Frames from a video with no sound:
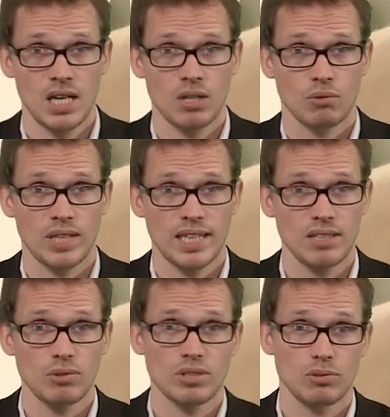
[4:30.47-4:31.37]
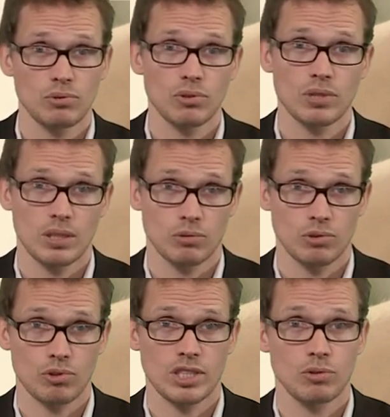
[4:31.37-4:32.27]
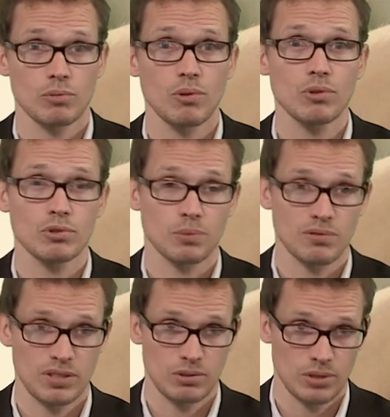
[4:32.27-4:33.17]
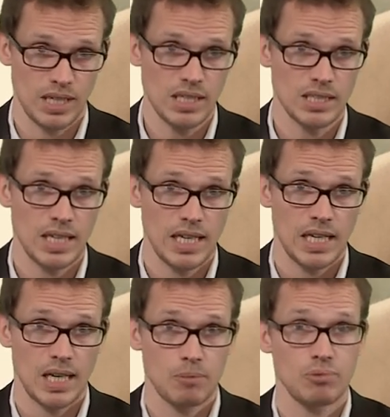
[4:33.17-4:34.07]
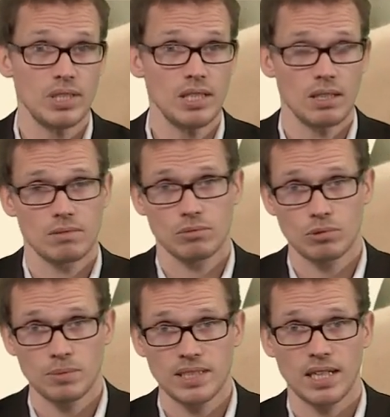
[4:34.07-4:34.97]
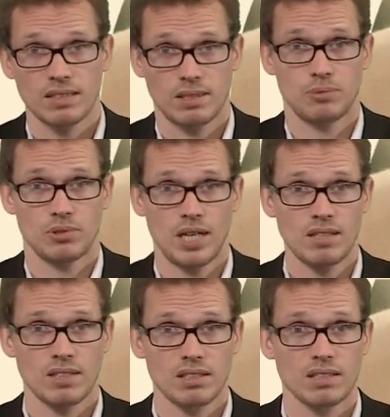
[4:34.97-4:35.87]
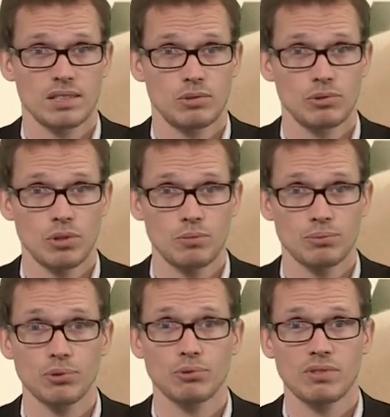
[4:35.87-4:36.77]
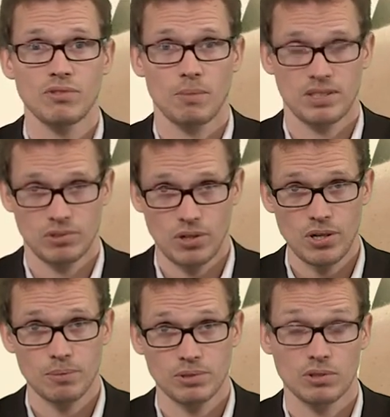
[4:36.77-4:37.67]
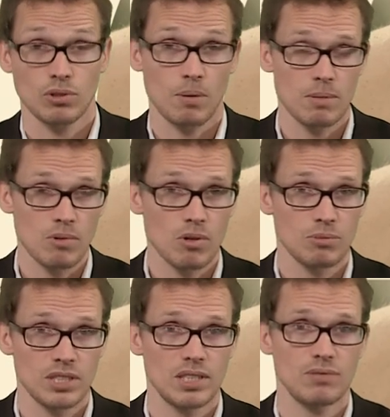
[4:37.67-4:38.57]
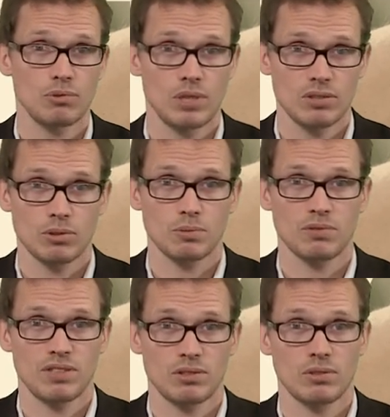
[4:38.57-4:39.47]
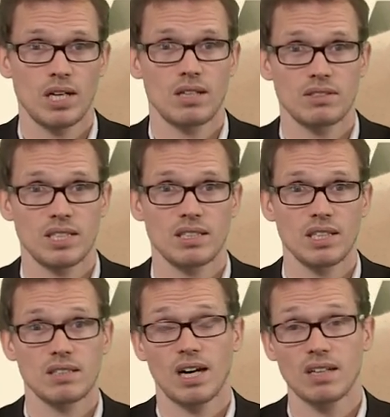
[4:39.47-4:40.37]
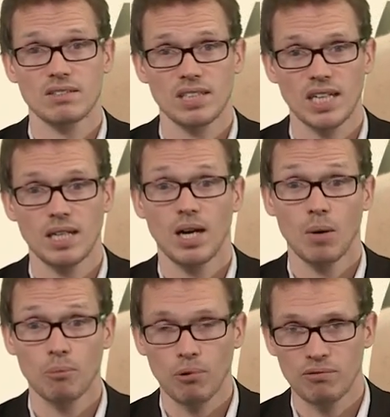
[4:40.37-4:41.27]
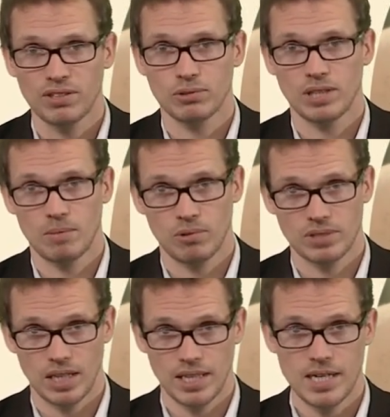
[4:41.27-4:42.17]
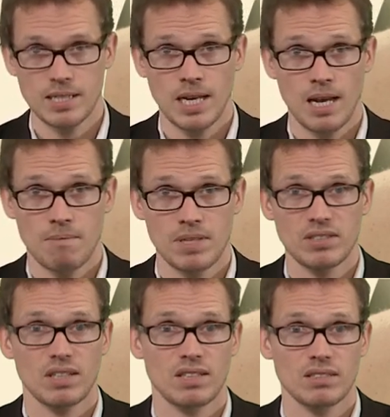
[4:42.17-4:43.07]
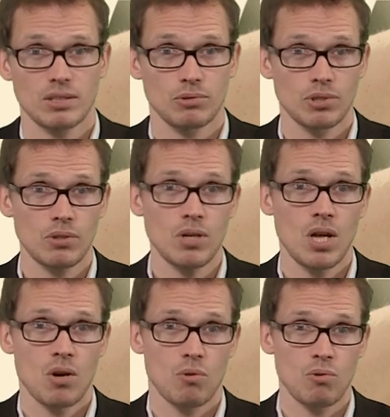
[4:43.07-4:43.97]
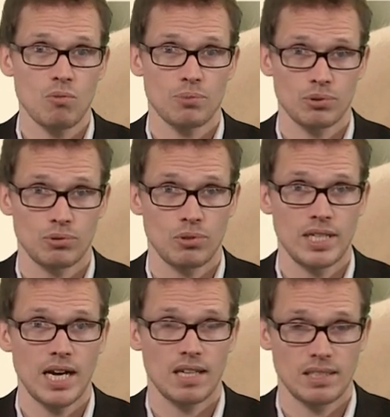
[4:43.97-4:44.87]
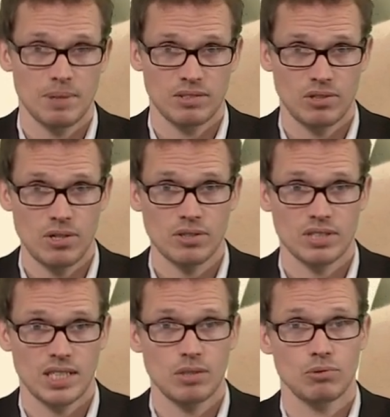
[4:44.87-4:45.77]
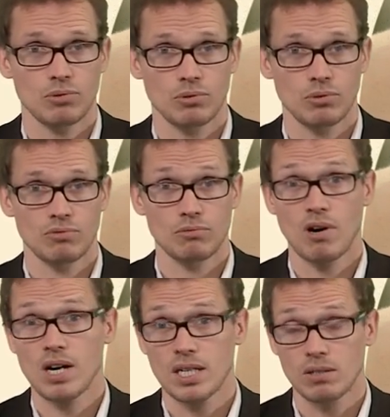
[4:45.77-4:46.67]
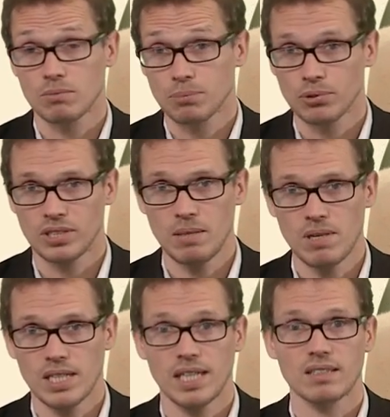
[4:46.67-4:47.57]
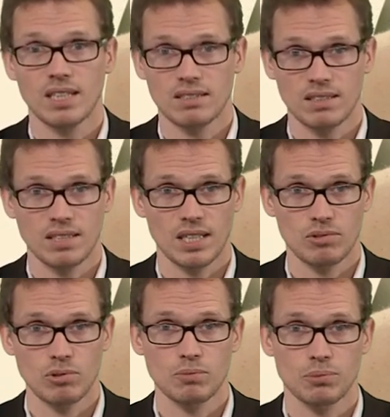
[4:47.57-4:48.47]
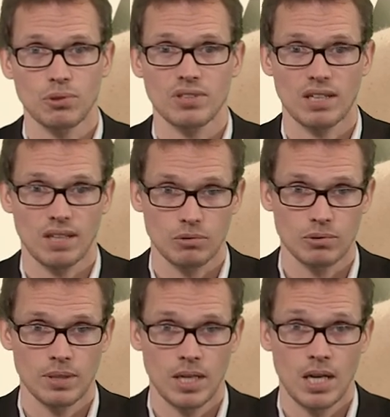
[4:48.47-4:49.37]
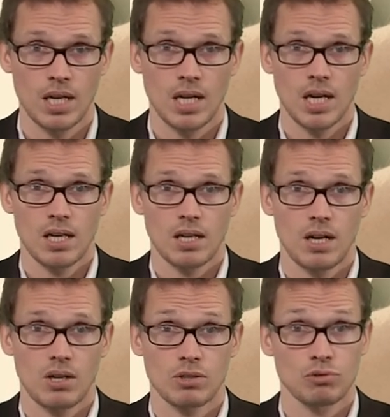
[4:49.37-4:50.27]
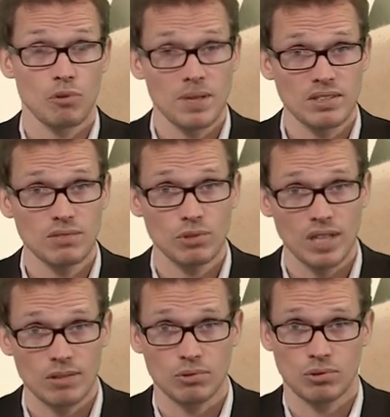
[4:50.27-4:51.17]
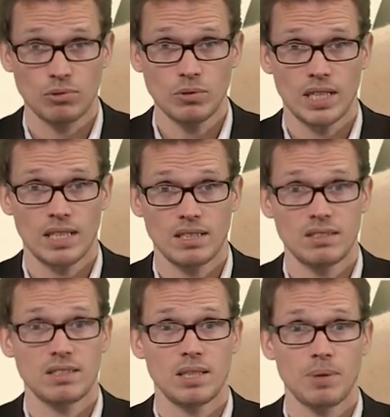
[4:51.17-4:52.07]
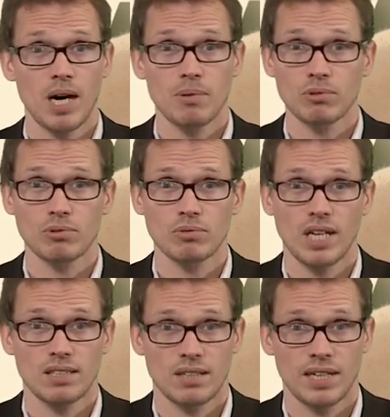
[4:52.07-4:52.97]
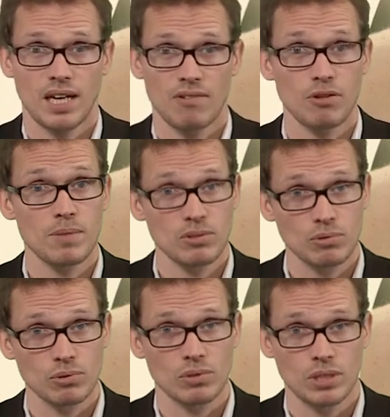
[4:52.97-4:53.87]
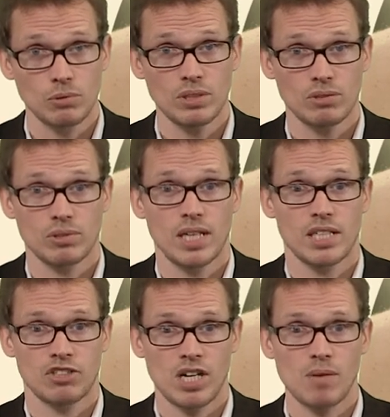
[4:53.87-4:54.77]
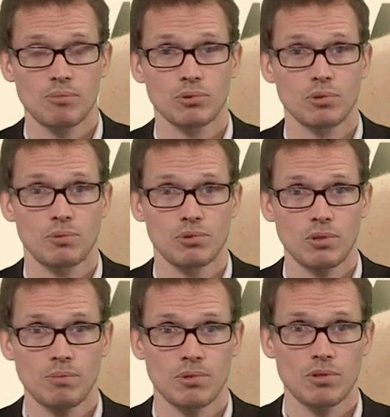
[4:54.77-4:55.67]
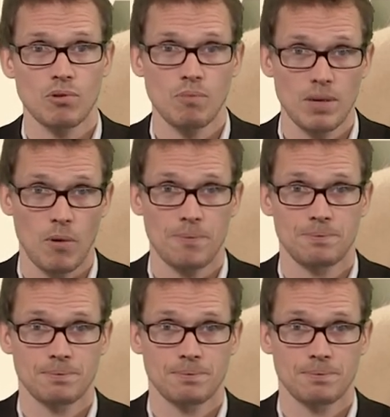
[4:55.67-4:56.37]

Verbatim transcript: On a 14 étudiants qui ont changé de branche professionnelle et puis, de manière exceptionnelle, certains étudiants poursuivent en master puisque normalement l'objectif d'une licence professionnelle c'est d'être inséré professionnellement derrière, mais certains étudiants ont postulé à des masters, ce qui est une, voie possible et très intéressante pour certains d'eux. Euh, je vous remercie de votre attention et n'hésitez pas à prendre contact avec la formation continue et Sonia Guichard pour de plus amples compléments.